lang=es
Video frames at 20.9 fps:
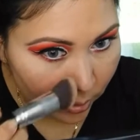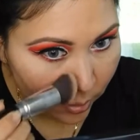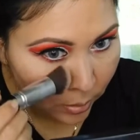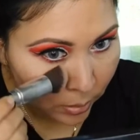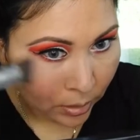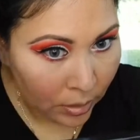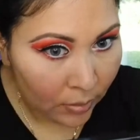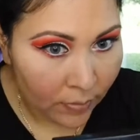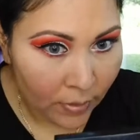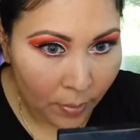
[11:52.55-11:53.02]

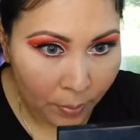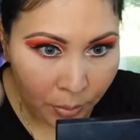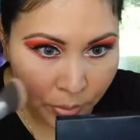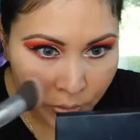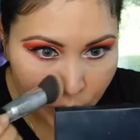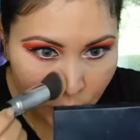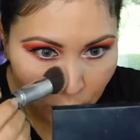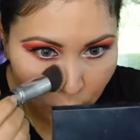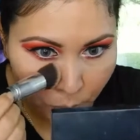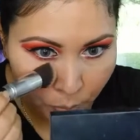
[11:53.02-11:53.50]
y había
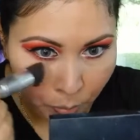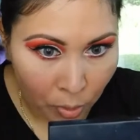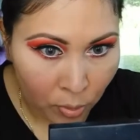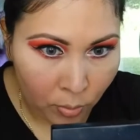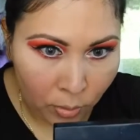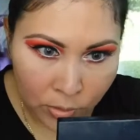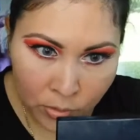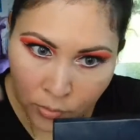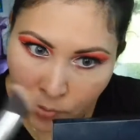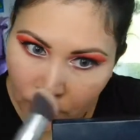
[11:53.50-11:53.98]
puesto el
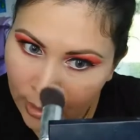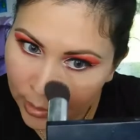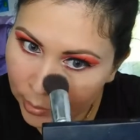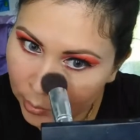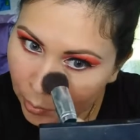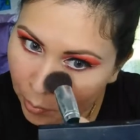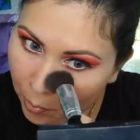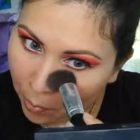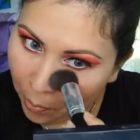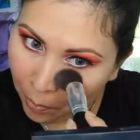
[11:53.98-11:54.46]
polvo
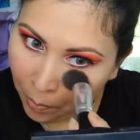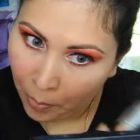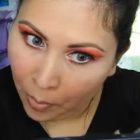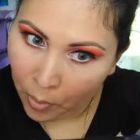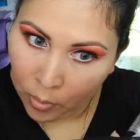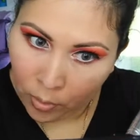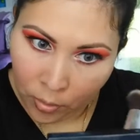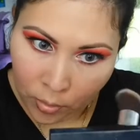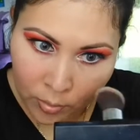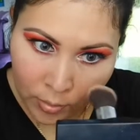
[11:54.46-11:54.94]
suelto
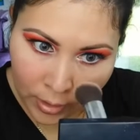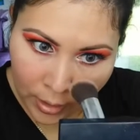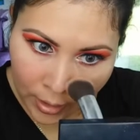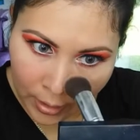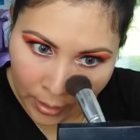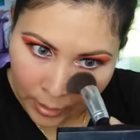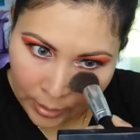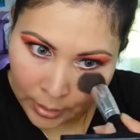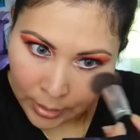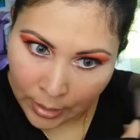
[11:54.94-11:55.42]
por lo que
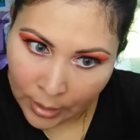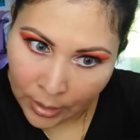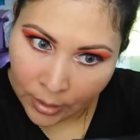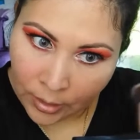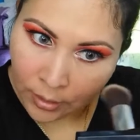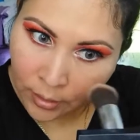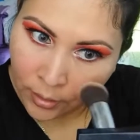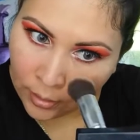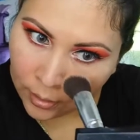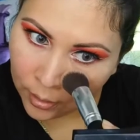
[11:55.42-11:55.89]

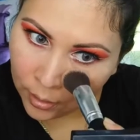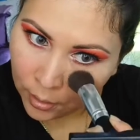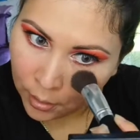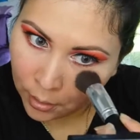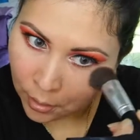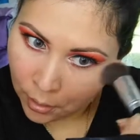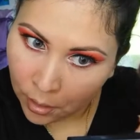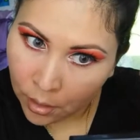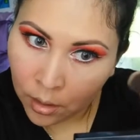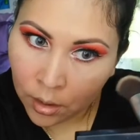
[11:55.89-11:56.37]
cayera
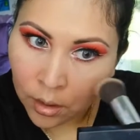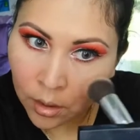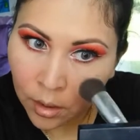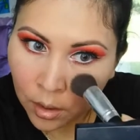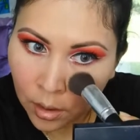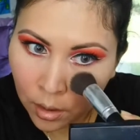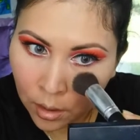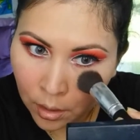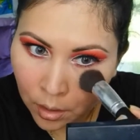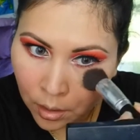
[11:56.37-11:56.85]

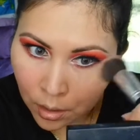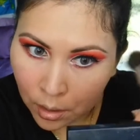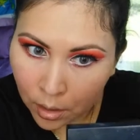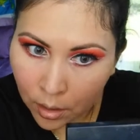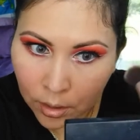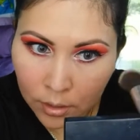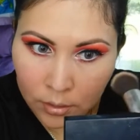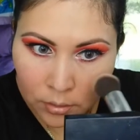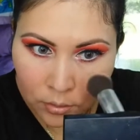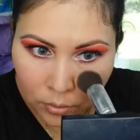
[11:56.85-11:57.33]

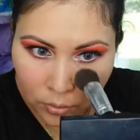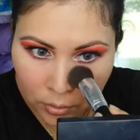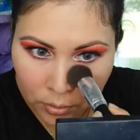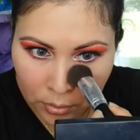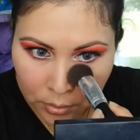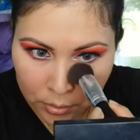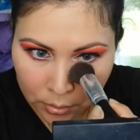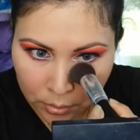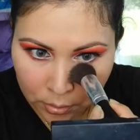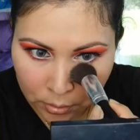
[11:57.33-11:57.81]

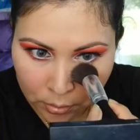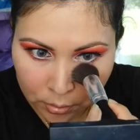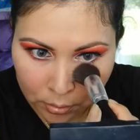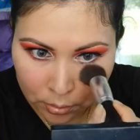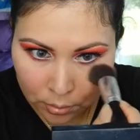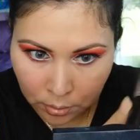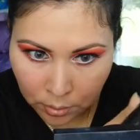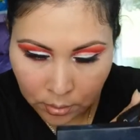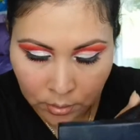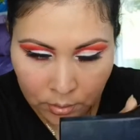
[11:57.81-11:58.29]
entonces
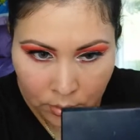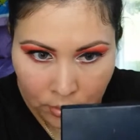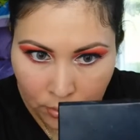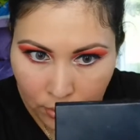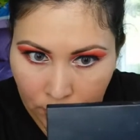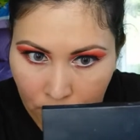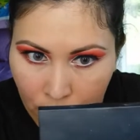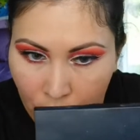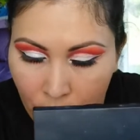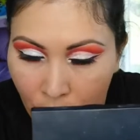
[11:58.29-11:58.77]
ah,
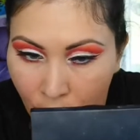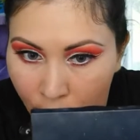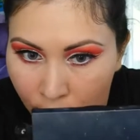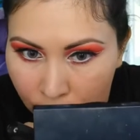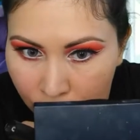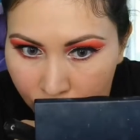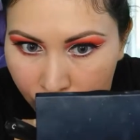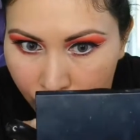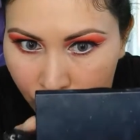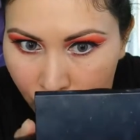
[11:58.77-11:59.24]
lo
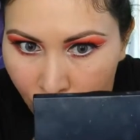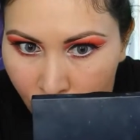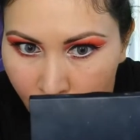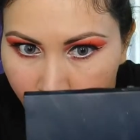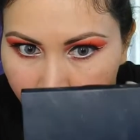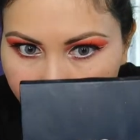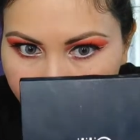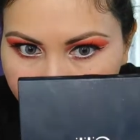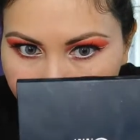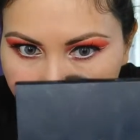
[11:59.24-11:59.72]
limpio
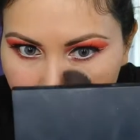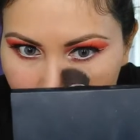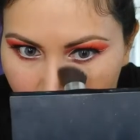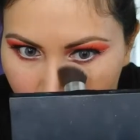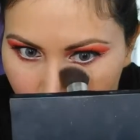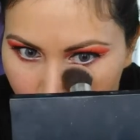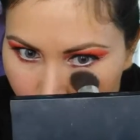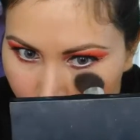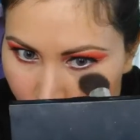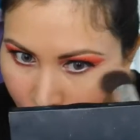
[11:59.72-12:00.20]

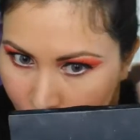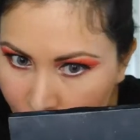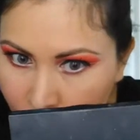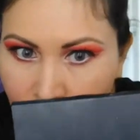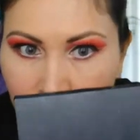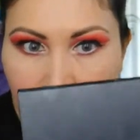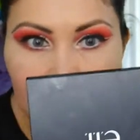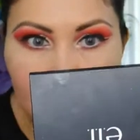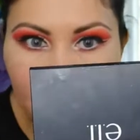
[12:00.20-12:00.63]
y es de esta